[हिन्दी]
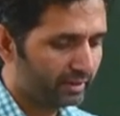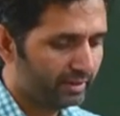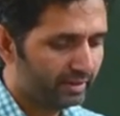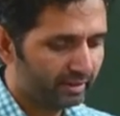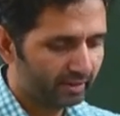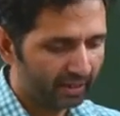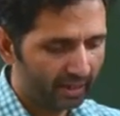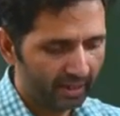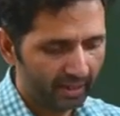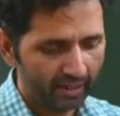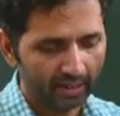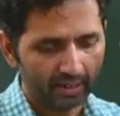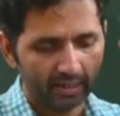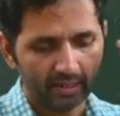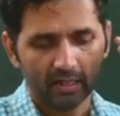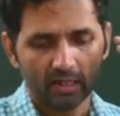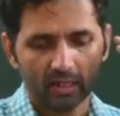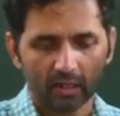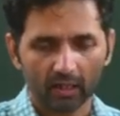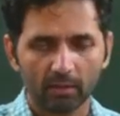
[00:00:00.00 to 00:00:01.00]
इनके
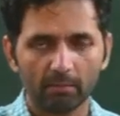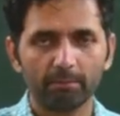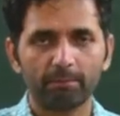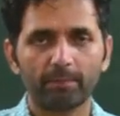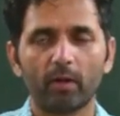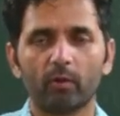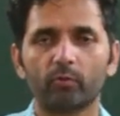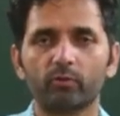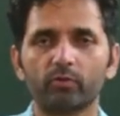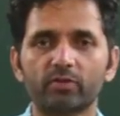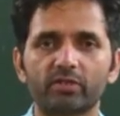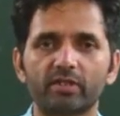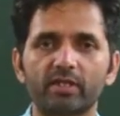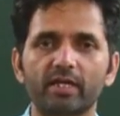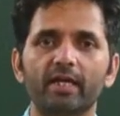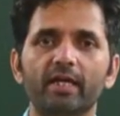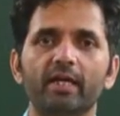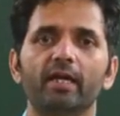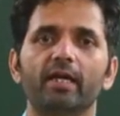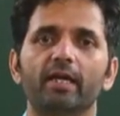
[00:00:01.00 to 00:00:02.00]
कंपाउंड्स के
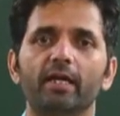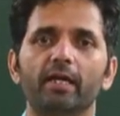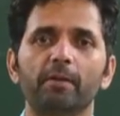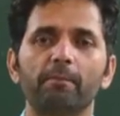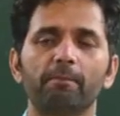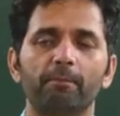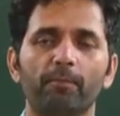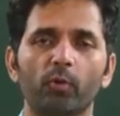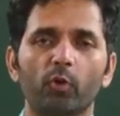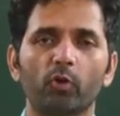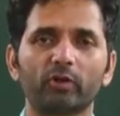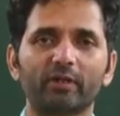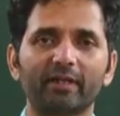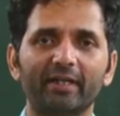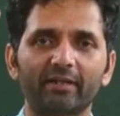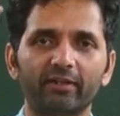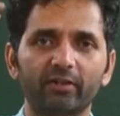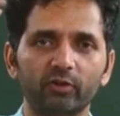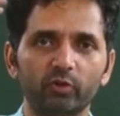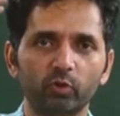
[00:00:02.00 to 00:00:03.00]

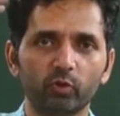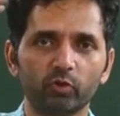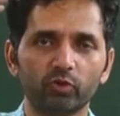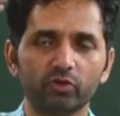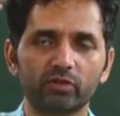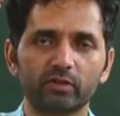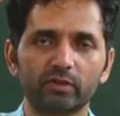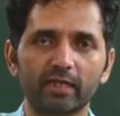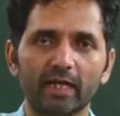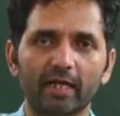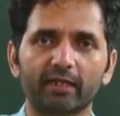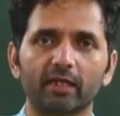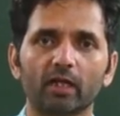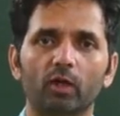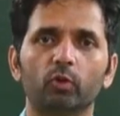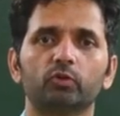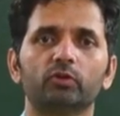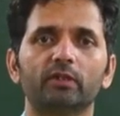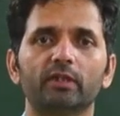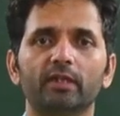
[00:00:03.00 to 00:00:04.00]
इम्पोर्टेंट यूज़ क्या क्या
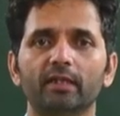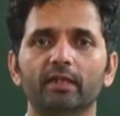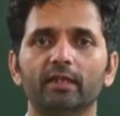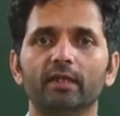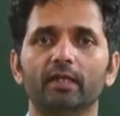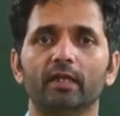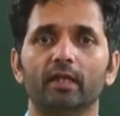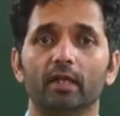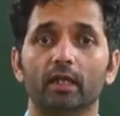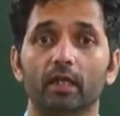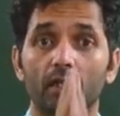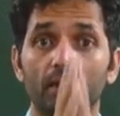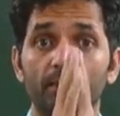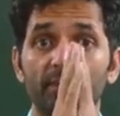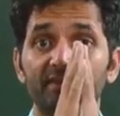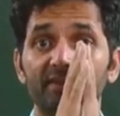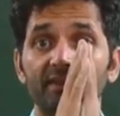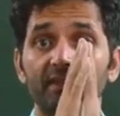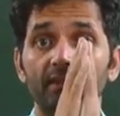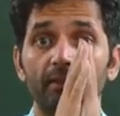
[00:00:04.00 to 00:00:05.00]
होते हैं
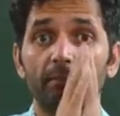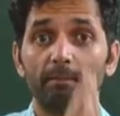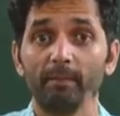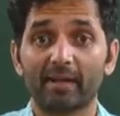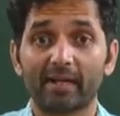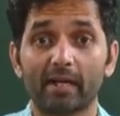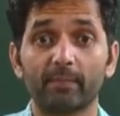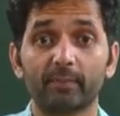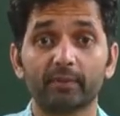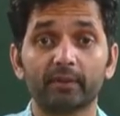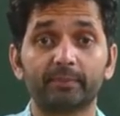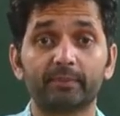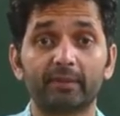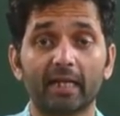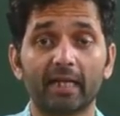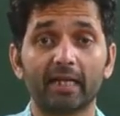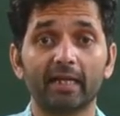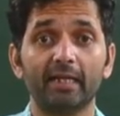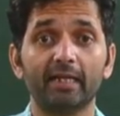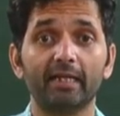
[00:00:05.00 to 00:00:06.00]
नमस्ते मेरा नाम
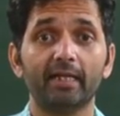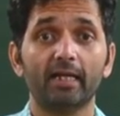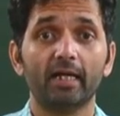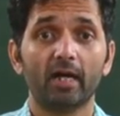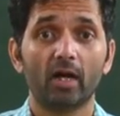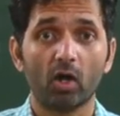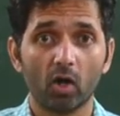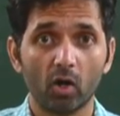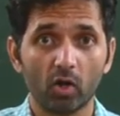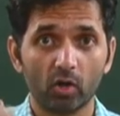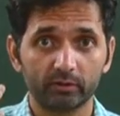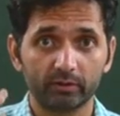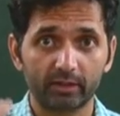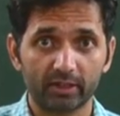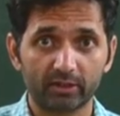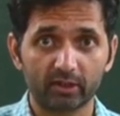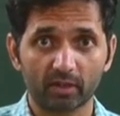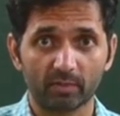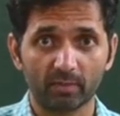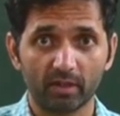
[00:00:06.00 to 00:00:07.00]
दलाल है और इस
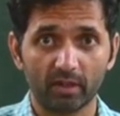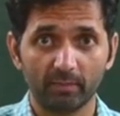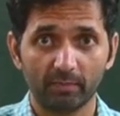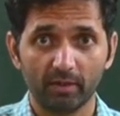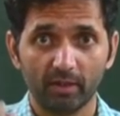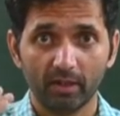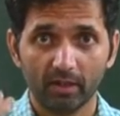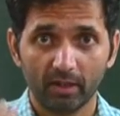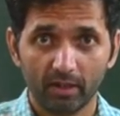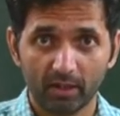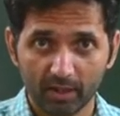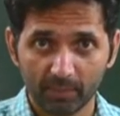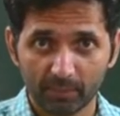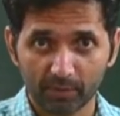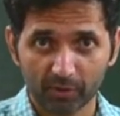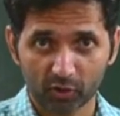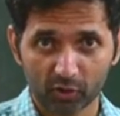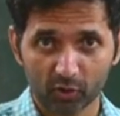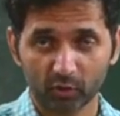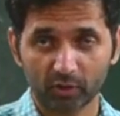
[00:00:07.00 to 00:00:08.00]
लेक्चर में हम इन्हीं
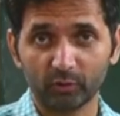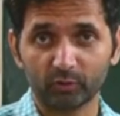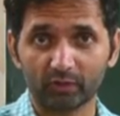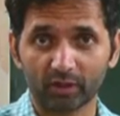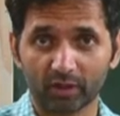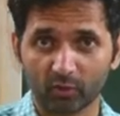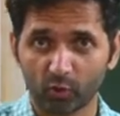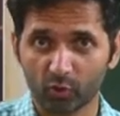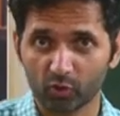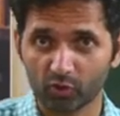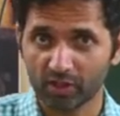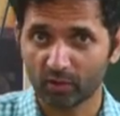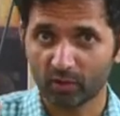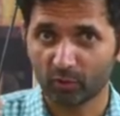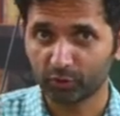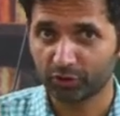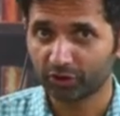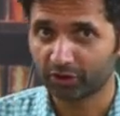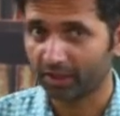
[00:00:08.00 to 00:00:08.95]
प्रश्नों के उत्तर खोजने की कोशिश